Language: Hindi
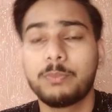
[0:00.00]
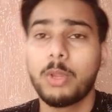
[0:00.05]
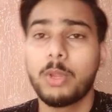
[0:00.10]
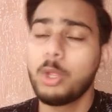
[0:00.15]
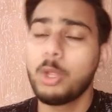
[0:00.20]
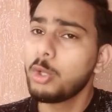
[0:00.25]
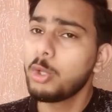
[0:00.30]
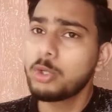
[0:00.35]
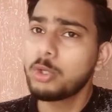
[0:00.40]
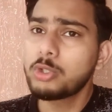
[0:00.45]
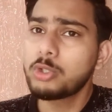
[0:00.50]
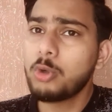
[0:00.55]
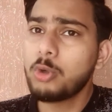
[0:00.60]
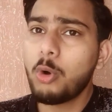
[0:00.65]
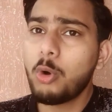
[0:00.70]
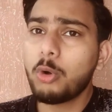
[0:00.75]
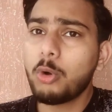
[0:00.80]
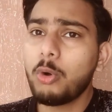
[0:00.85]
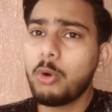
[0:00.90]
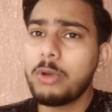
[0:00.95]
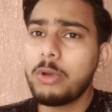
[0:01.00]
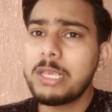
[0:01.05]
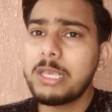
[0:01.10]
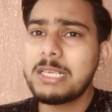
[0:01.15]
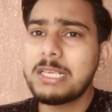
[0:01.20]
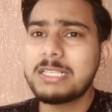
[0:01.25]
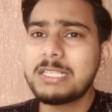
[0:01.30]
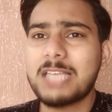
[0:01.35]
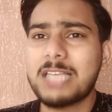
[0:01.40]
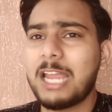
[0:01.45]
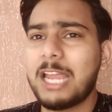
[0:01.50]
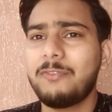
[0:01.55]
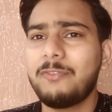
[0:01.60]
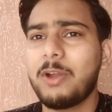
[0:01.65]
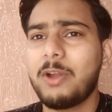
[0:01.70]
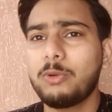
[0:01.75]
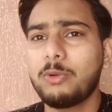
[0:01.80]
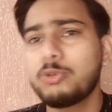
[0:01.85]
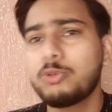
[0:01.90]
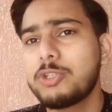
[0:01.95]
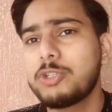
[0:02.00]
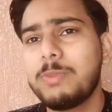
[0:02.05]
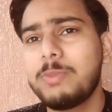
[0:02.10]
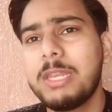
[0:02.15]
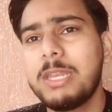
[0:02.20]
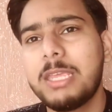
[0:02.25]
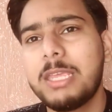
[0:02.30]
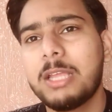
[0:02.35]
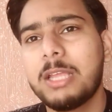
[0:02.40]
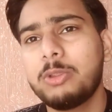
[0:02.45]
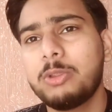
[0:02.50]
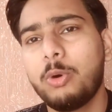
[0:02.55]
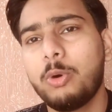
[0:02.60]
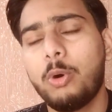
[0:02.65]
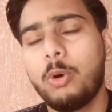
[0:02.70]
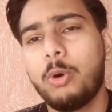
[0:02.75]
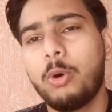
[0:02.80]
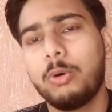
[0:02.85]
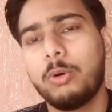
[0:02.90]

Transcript: सो so, कोई साइड इफेक्ट कुछ भी नहीं है तो